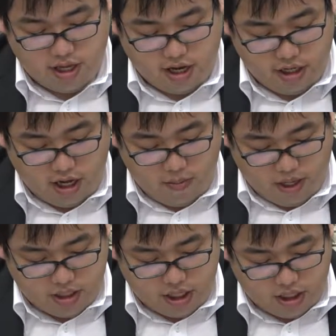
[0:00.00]
大体
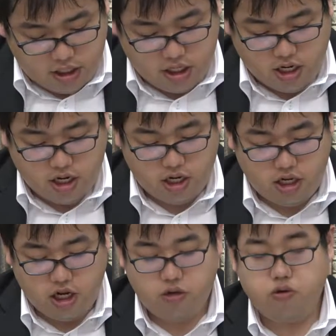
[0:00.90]
まあ1000字いかない
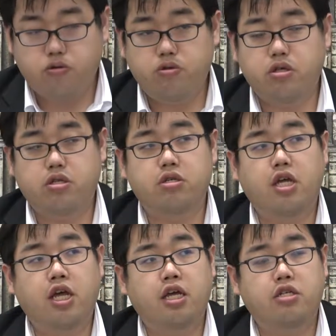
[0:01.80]
程度の論述、
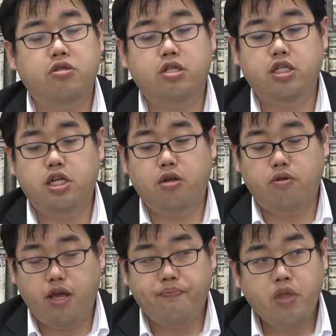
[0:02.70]
え中心な
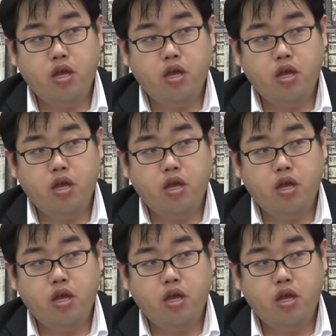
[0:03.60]
ので